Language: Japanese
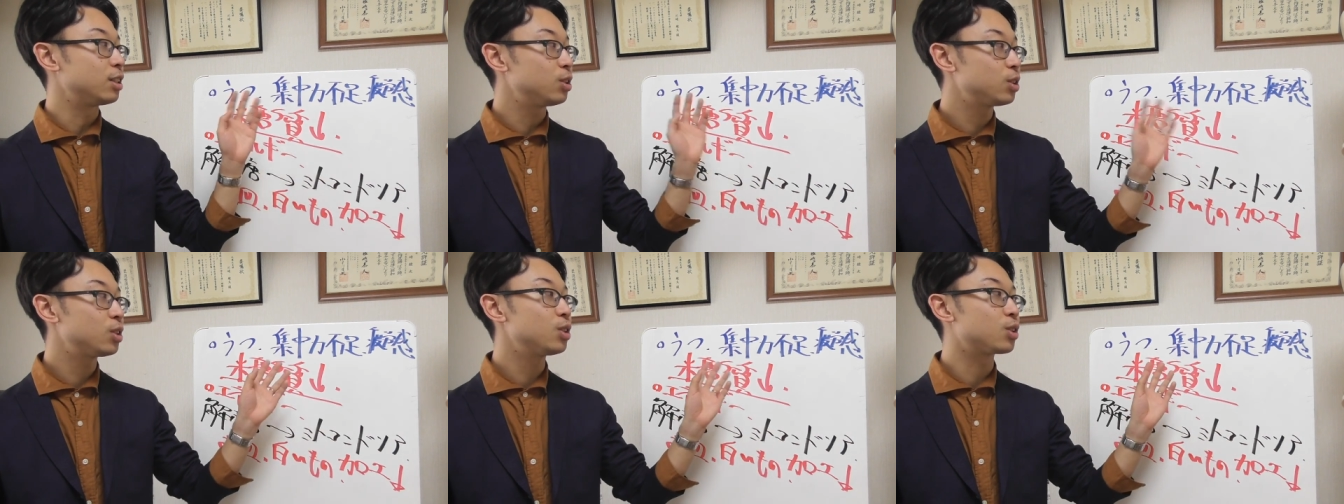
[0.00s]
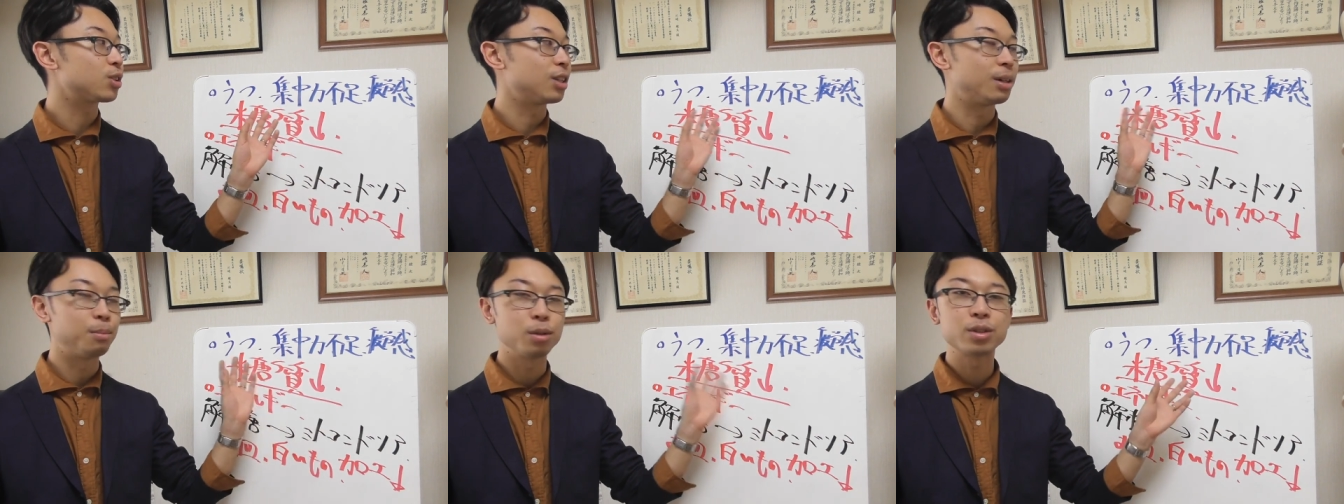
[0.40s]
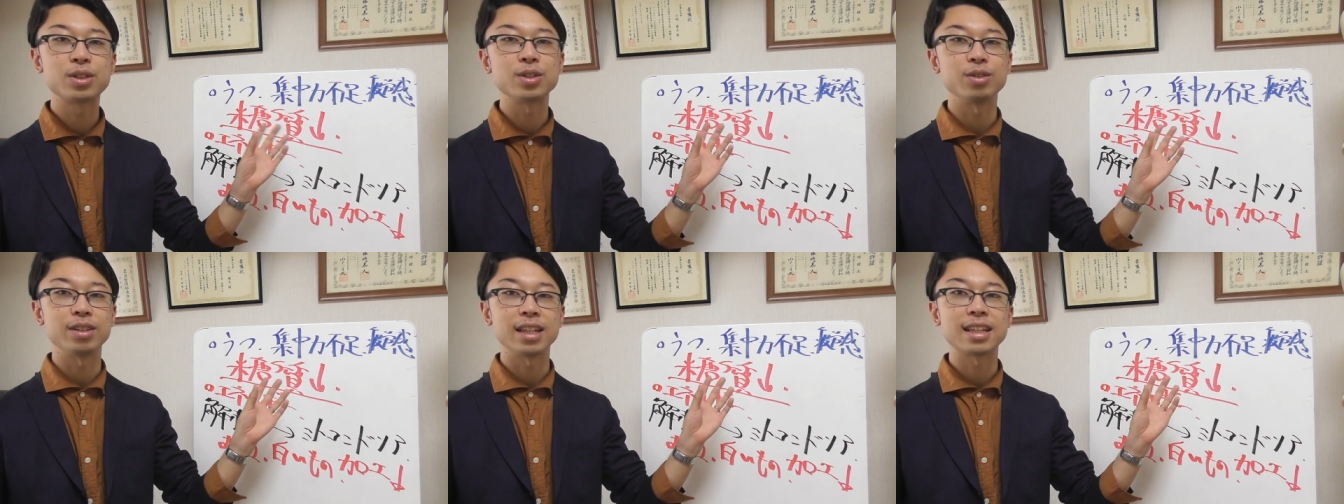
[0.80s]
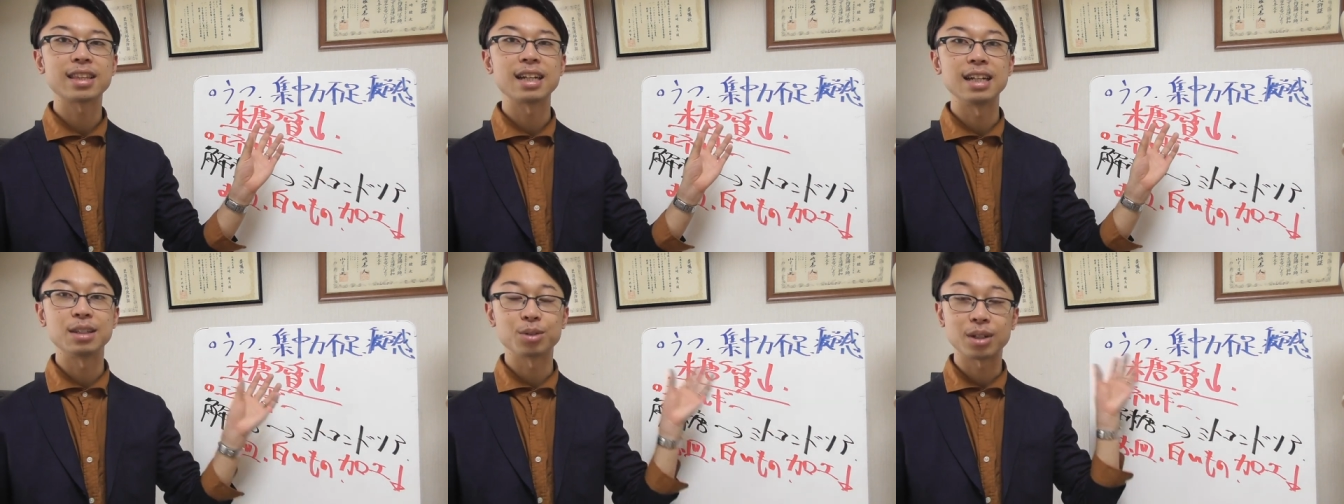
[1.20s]
集中力が持つようになっ
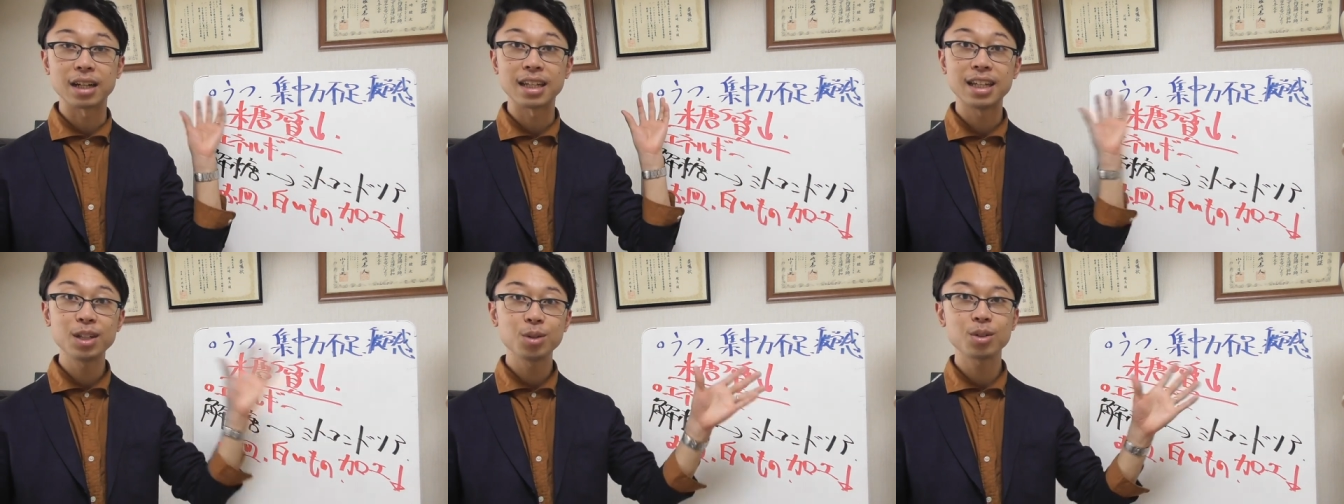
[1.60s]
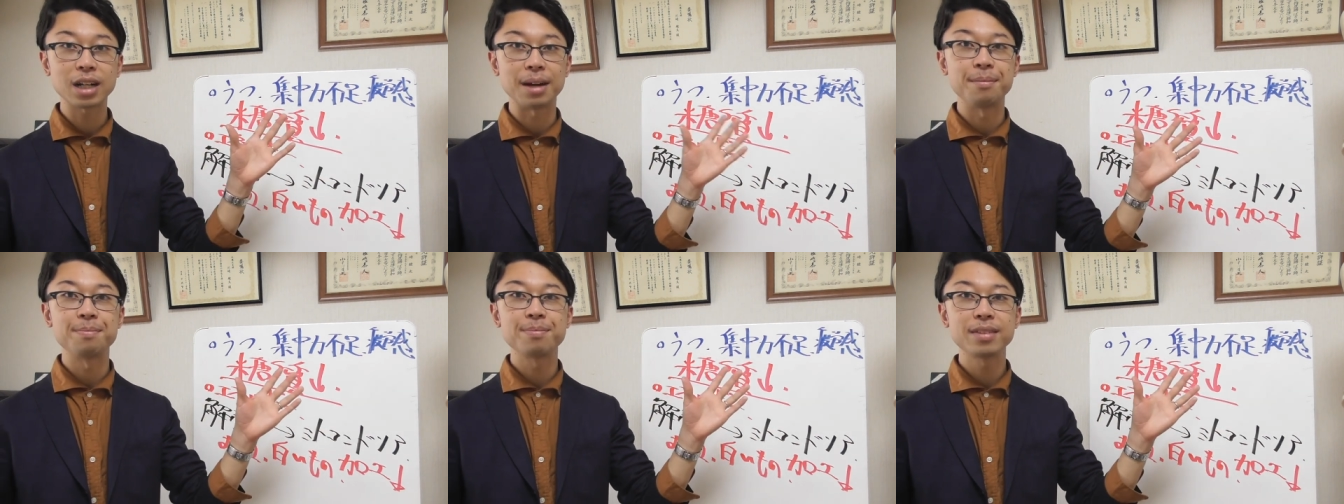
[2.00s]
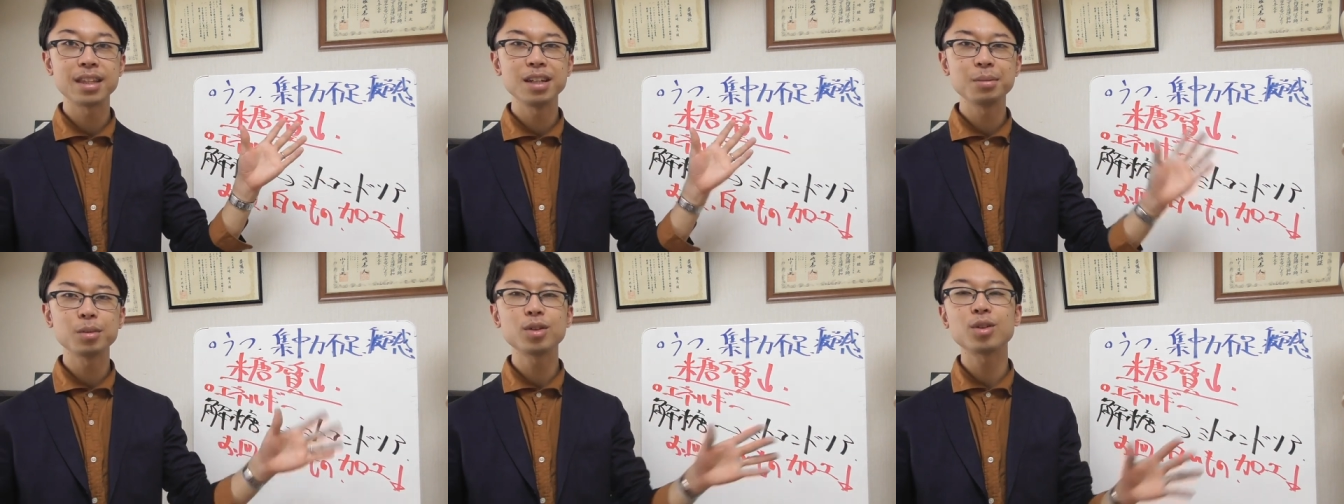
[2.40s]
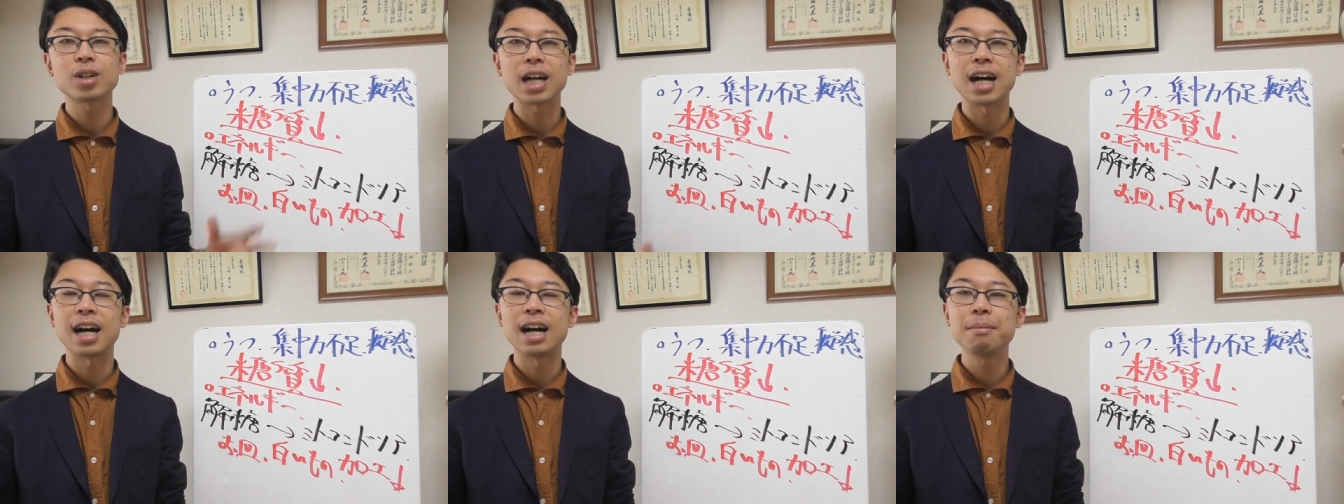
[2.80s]
たりとか、疲労感っていうもの
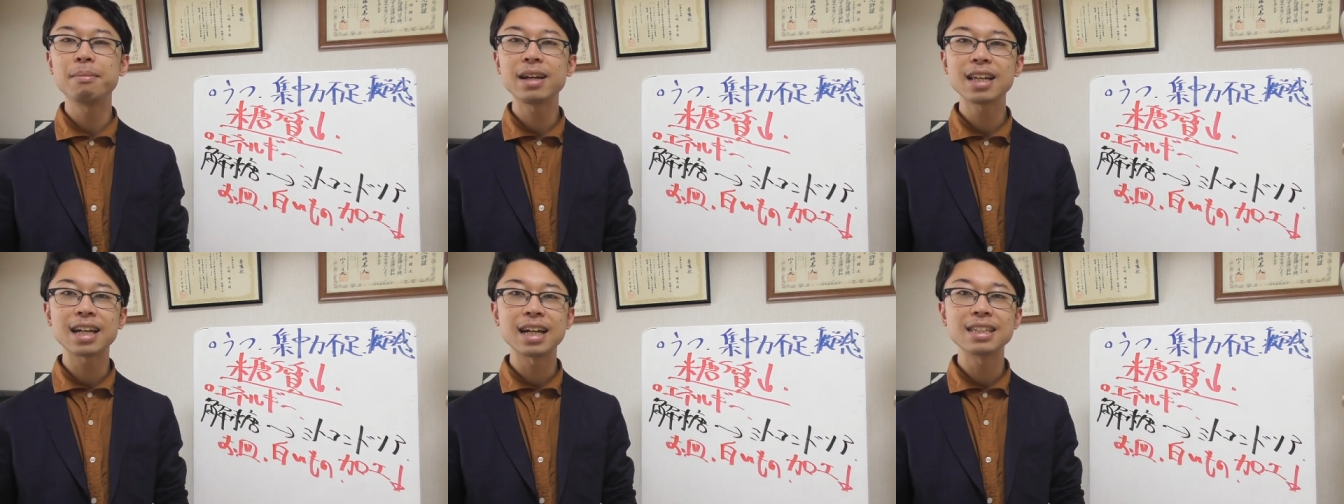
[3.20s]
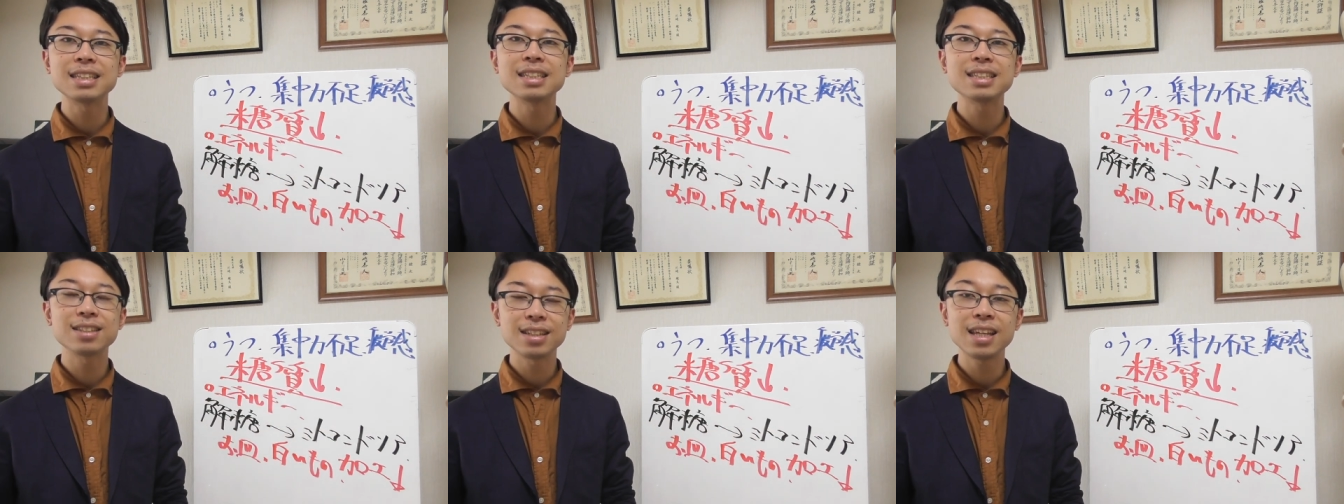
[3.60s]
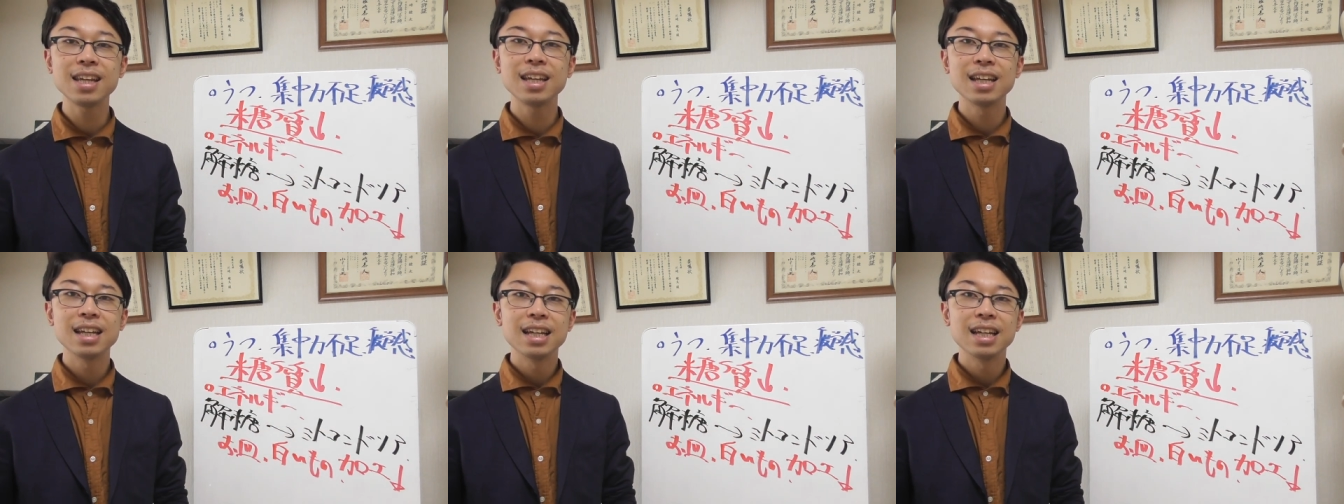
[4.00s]
があんまり感じずに、